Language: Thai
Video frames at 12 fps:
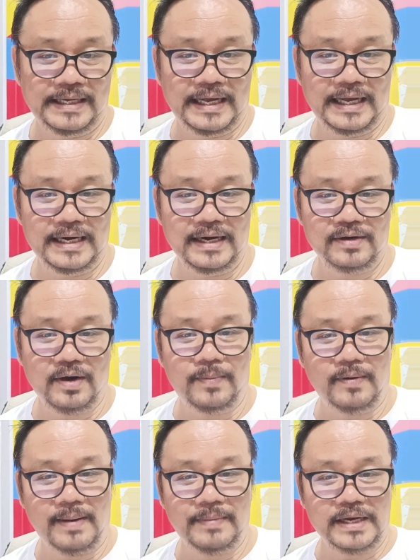นะฮะแล้วก็
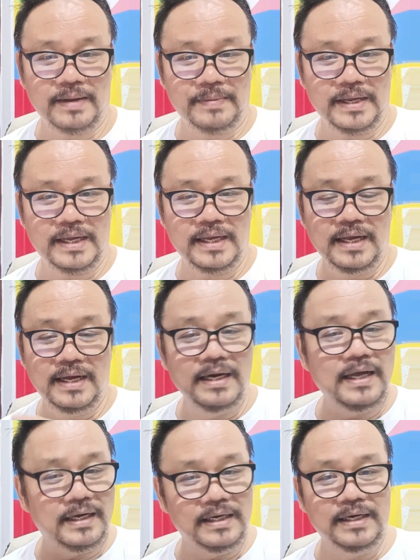เพราะว่ามันยังมี
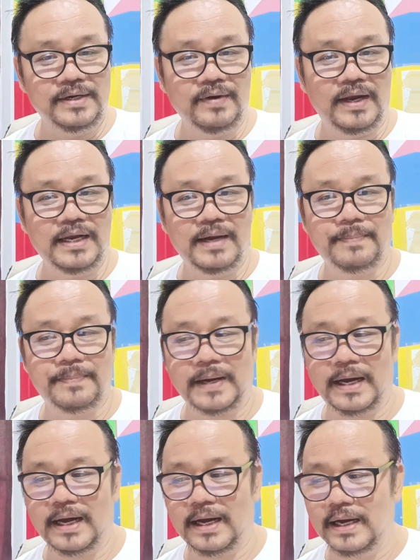เรื่องอื่นด้วยเรื่อง
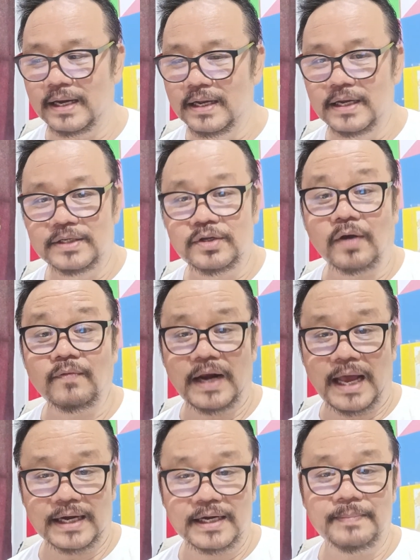อย้อนเว
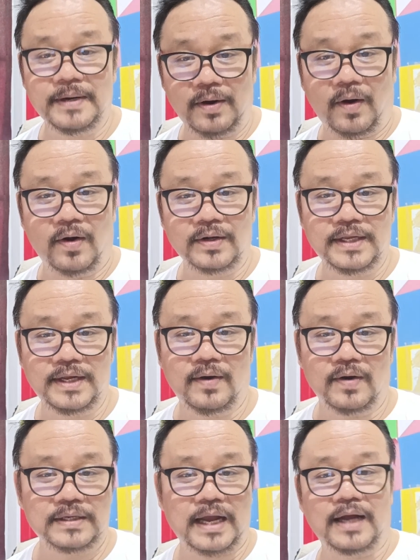ลาขึ้นเป็นอ่องที่
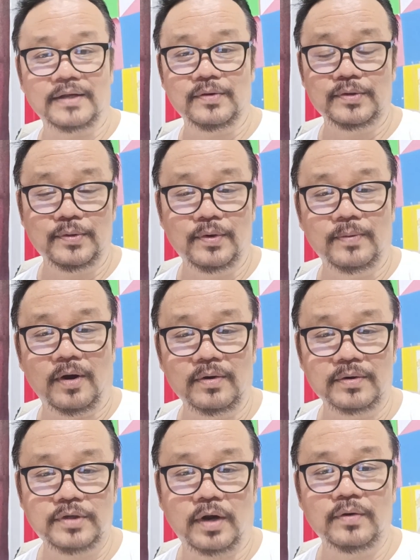ออกทาง YouTube ของ
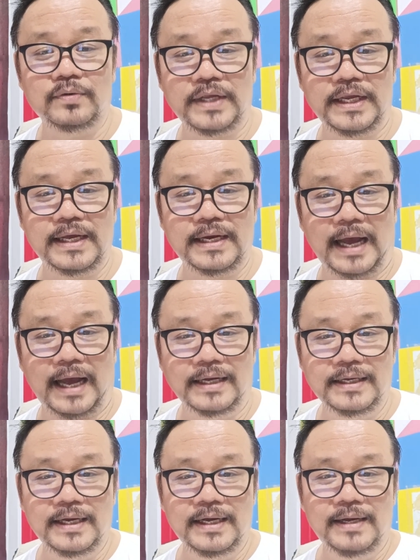ช่องลุงทีนะ
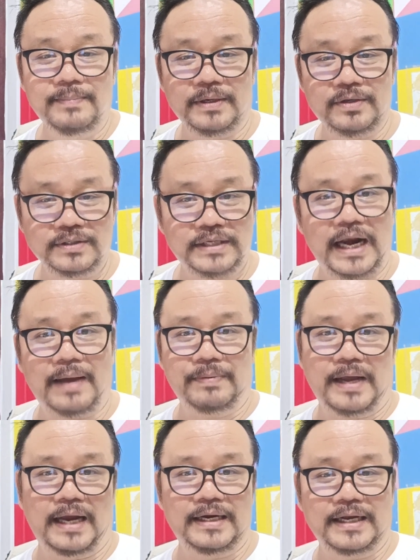มันต้องสลับ
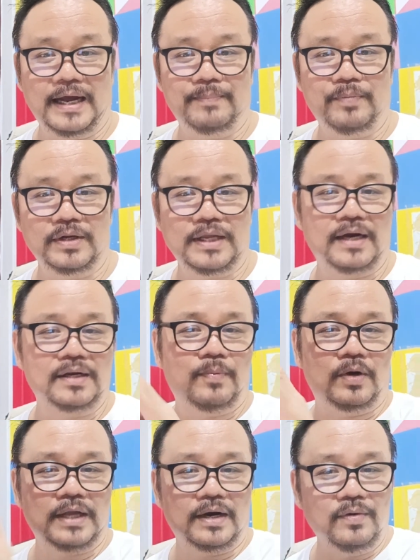กันครับพอทาง พ
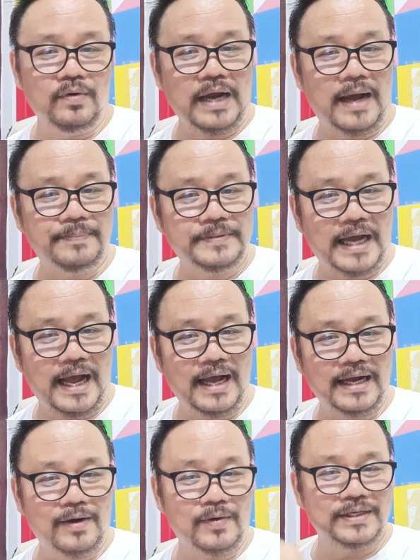อทางโน้นอัพช้า
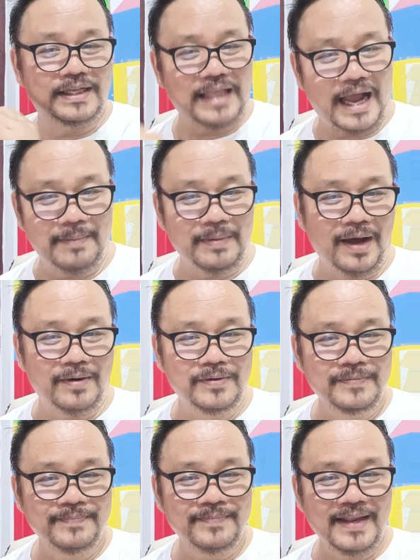เขาก็จะตามเรา
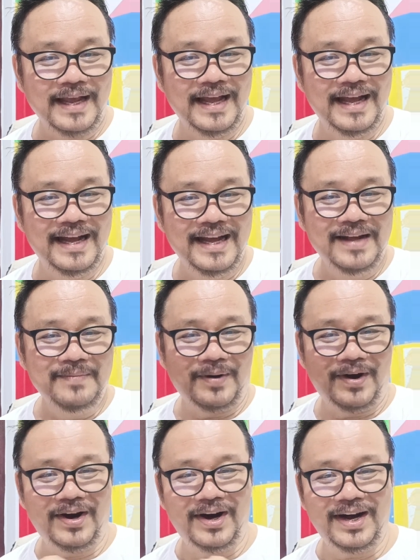เนะพ
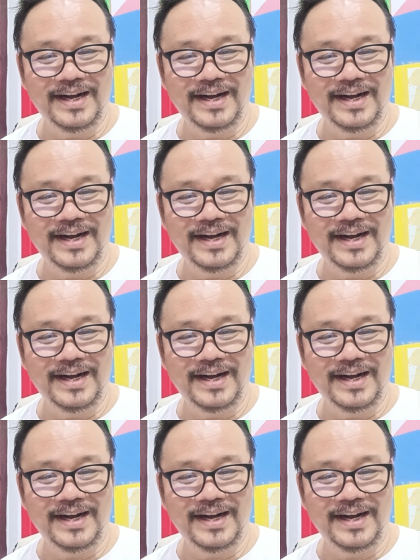อ